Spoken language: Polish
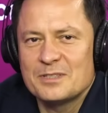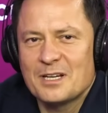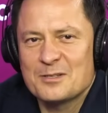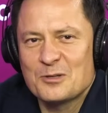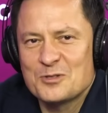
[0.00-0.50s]
I
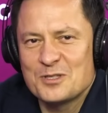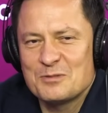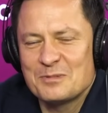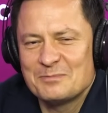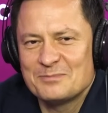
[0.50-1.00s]
tak
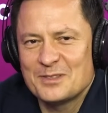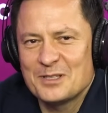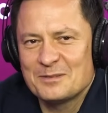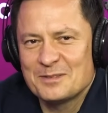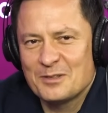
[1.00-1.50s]
zakończyliśmy
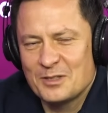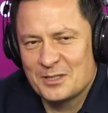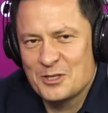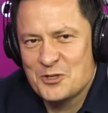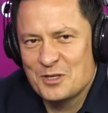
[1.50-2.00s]
te
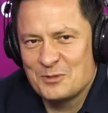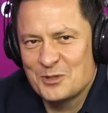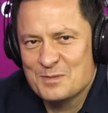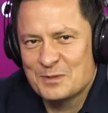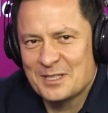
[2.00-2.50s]
kolejne 7
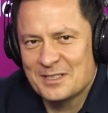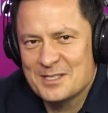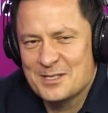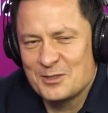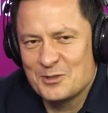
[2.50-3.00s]
minut
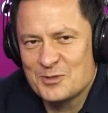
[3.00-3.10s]
spotkania z Reni